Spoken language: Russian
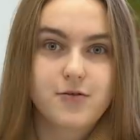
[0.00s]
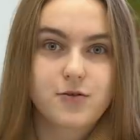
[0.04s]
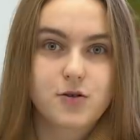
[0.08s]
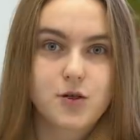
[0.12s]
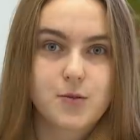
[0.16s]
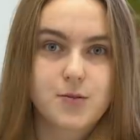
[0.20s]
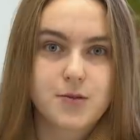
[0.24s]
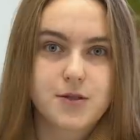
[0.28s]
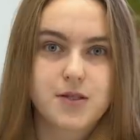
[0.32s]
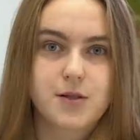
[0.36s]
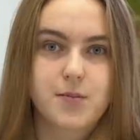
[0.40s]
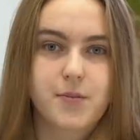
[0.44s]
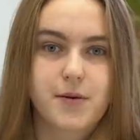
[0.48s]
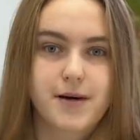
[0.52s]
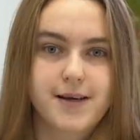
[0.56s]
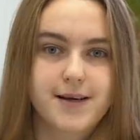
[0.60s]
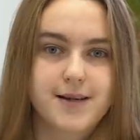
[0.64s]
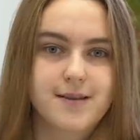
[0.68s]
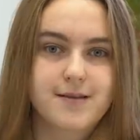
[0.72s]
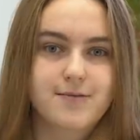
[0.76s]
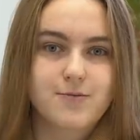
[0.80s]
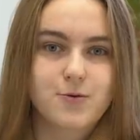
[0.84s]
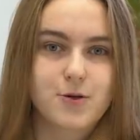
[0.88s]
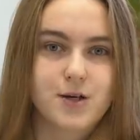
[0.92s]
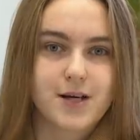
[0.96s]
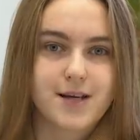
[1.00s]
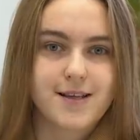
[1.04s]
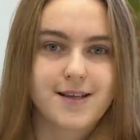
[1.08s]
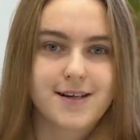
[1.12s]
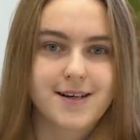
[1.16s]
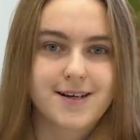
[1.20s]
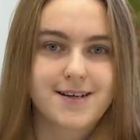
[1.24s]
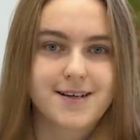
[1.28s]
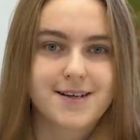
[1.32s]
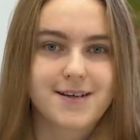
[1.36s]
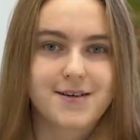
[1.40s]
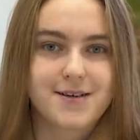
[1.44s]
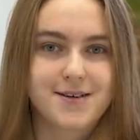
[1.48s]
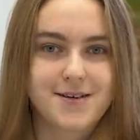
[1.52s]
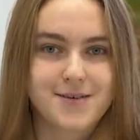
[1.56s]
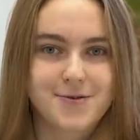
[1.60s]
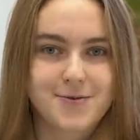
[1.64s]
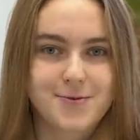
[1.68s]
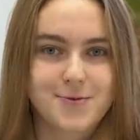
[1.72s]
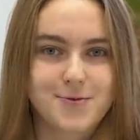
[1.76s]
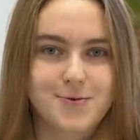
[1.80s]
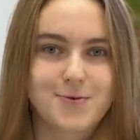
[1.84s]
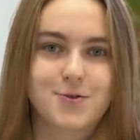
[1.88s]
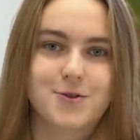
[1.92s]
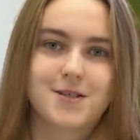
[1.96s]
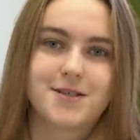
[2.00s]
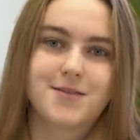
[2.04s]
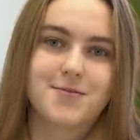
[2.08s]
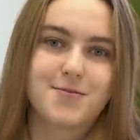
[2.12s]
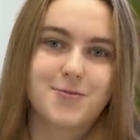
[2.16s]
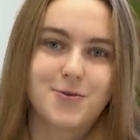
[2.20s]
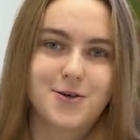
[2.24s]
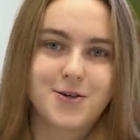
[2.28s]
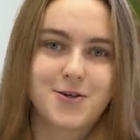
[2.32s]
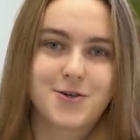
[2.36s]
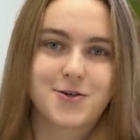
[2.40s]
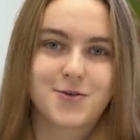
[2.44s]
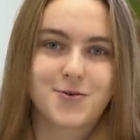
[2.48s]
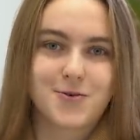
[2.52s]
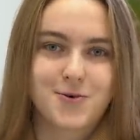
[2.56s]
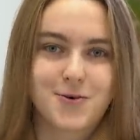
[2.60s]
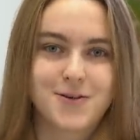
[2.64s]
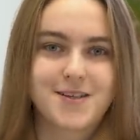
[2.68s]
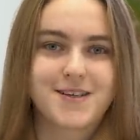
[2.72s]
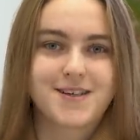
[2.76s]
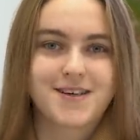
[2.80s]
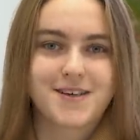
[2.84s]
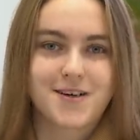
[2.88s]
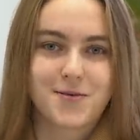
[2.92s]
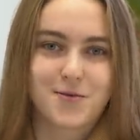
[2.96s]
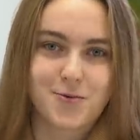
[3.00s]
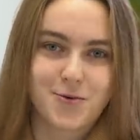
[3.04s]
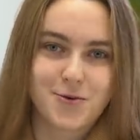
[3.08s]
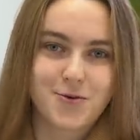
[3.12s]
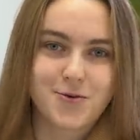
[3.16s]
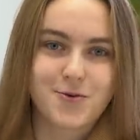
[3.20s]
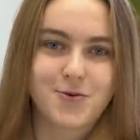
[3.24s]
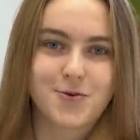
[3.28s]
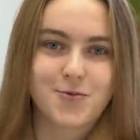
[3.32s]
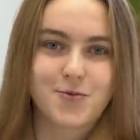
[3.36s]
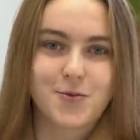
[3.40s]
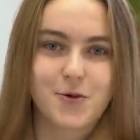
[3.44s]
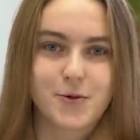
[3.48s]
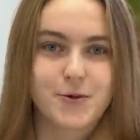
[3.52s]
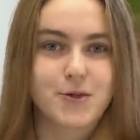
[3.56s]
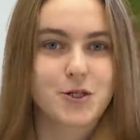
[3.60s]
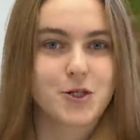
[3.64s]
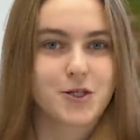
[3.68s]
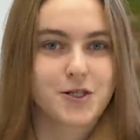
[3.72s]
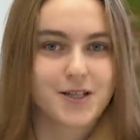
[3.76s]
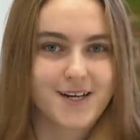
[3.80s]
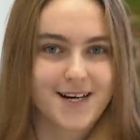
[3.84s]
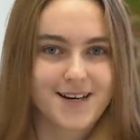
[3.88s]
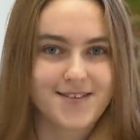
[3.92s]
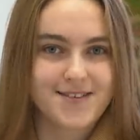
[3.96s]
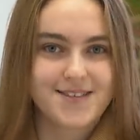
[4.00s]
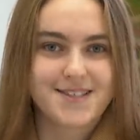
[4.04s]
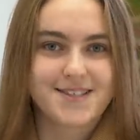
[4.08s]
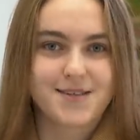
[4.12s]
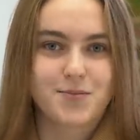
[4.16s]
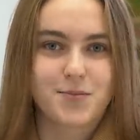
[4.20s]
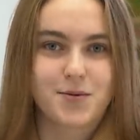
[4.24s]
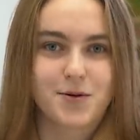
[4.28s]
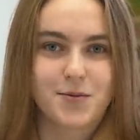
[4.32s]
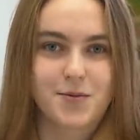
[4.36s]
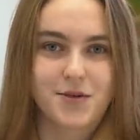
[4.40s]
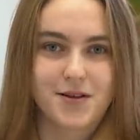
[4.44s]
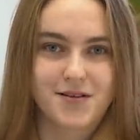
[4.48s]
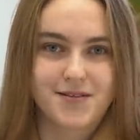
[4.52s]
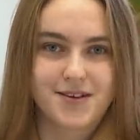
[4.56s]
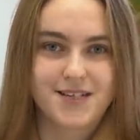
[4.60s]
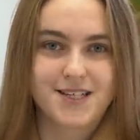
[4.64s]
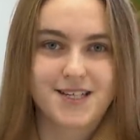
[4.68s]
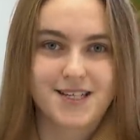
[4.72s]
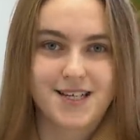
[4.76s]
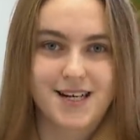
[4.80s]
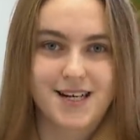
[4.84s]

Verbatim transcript: Собственно, поэтому я так и уже больше года и работаю. Мне очень нравится преподавать